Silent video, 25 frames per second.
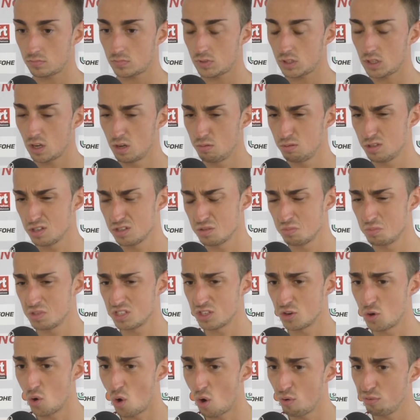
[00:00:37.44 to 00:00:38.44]
habe ich das ein
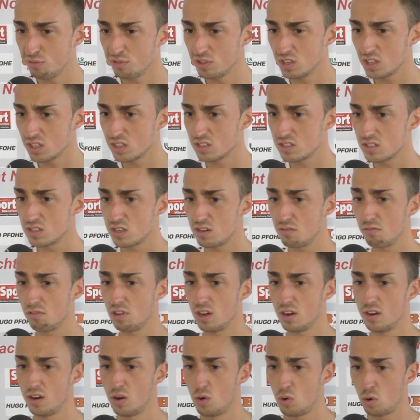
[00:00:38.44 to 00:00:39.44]
bisschen offener gesehen. Wir
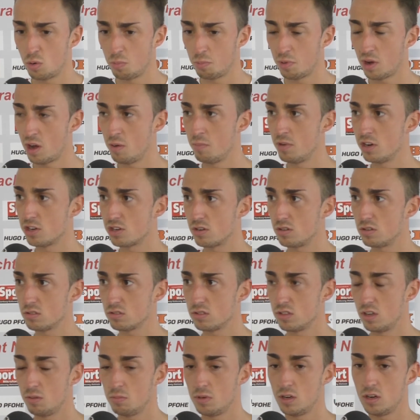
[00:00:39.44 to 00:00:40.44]
hatten auch ein paar mehr
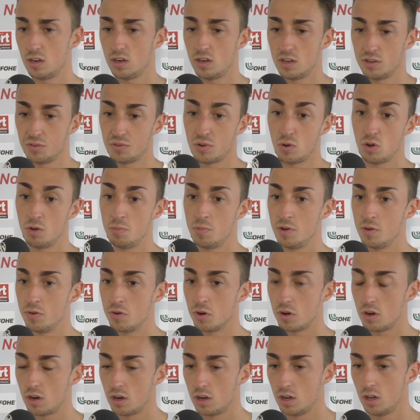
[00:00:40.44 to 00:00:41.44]
Chancen, aber HSV immer
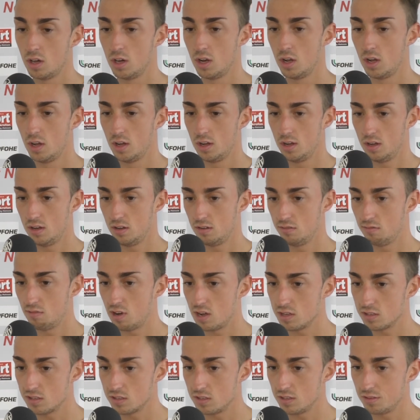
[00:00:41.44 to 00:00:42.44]
noch äh,
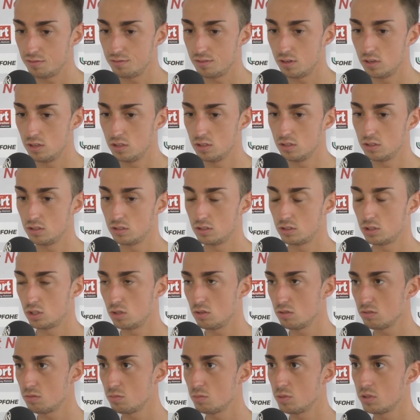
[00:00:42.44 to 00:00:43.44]
wahnsinnig viele
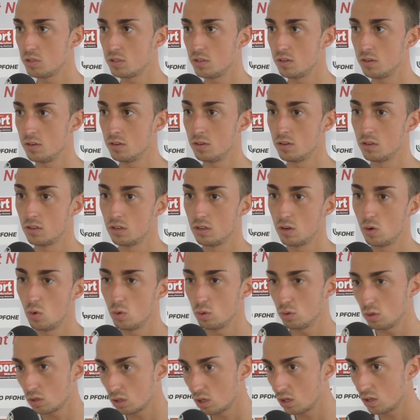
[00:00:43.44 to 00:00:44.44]
Chancen. Ein bisschen
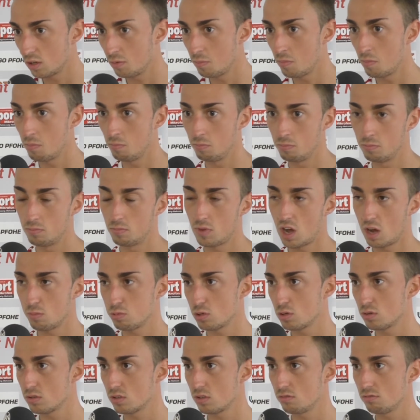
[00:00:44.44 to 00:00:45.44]
unglücklich im
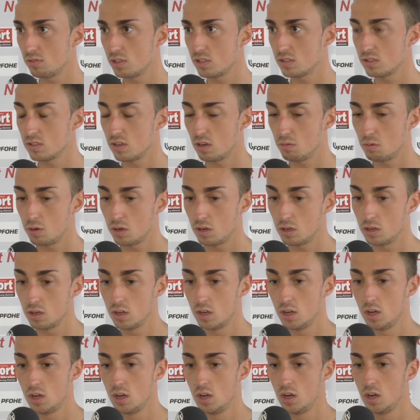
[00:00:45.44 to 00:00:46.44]
Abschluss gewesen, aber
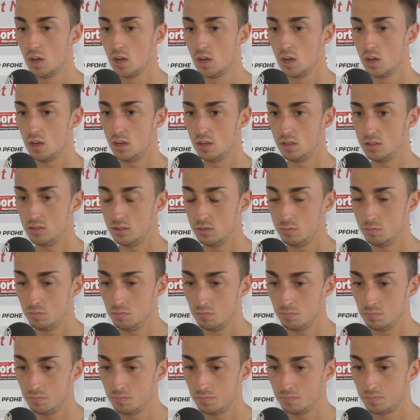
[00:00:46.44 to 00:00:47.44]

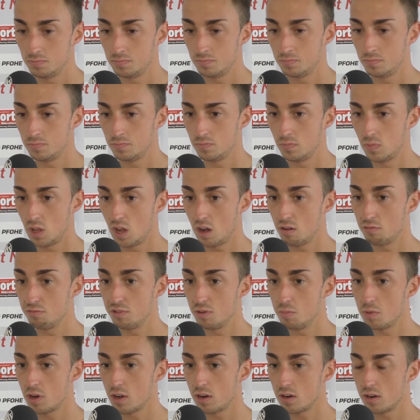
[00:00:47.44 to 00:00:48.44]
ähm, ja, wir
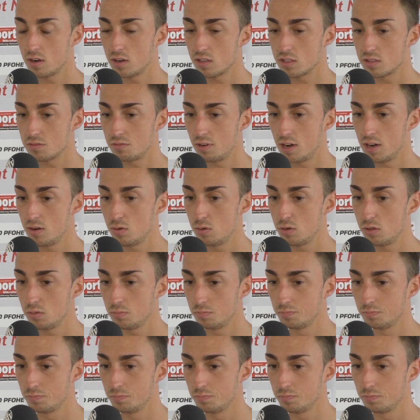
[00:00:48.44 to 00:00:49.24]
machen dann das 2-0